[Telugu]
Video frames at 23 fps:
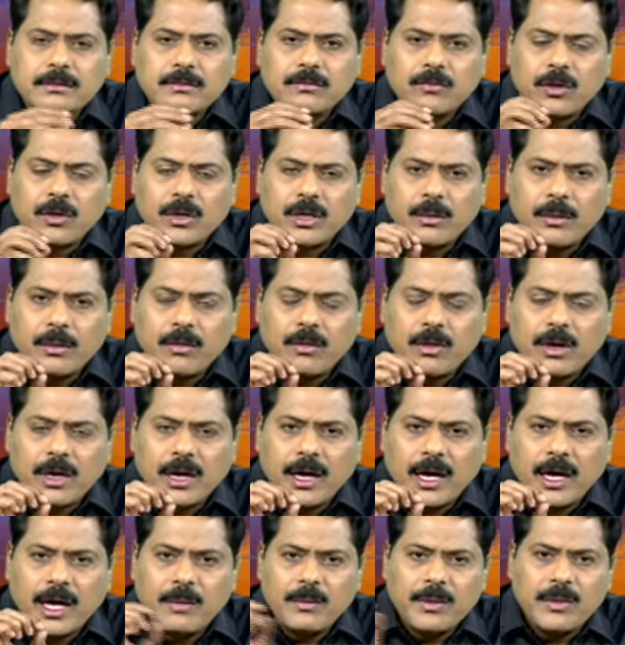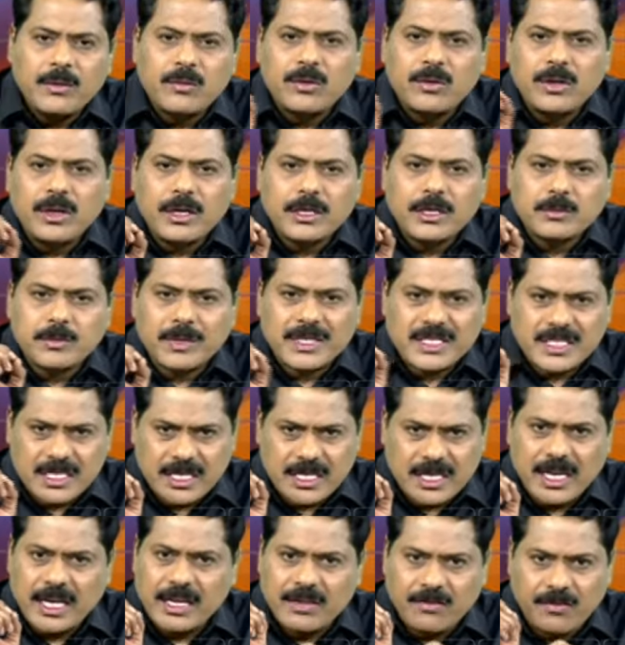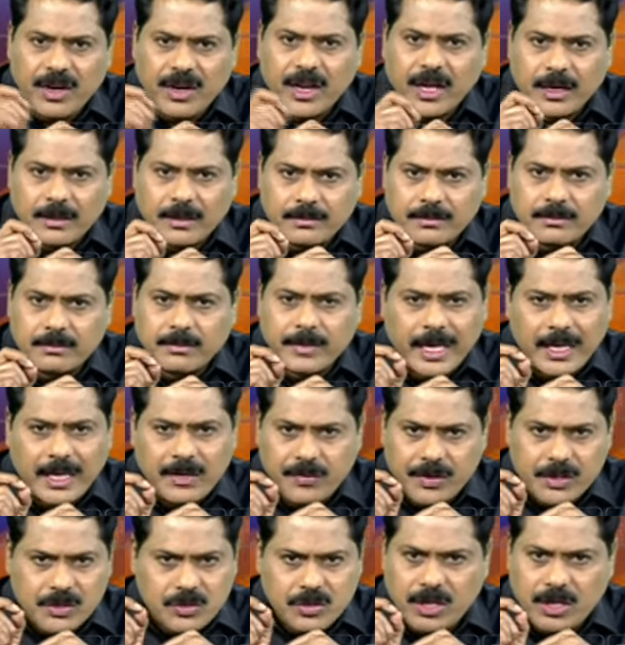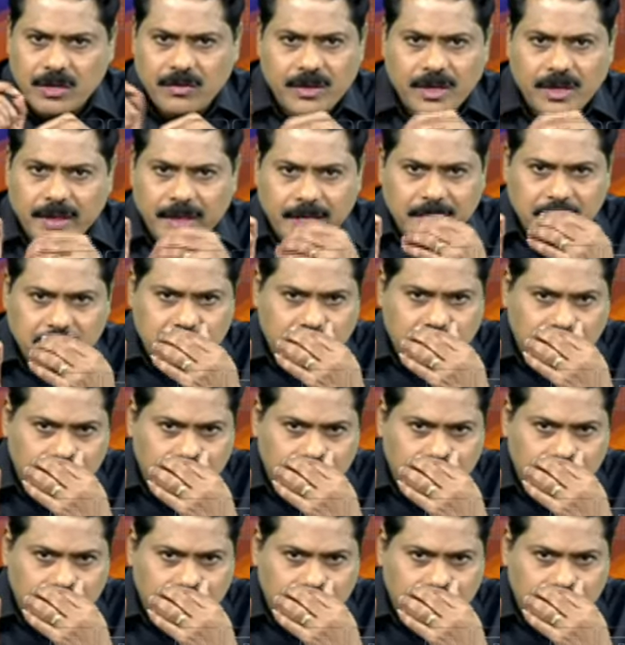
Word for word: ఒక్క ఒక్క హామీ కూడా స్పష్టంగా ఇవ్వాల మేనిఫెస్టో ఇవ్వలేదు ఎక్స్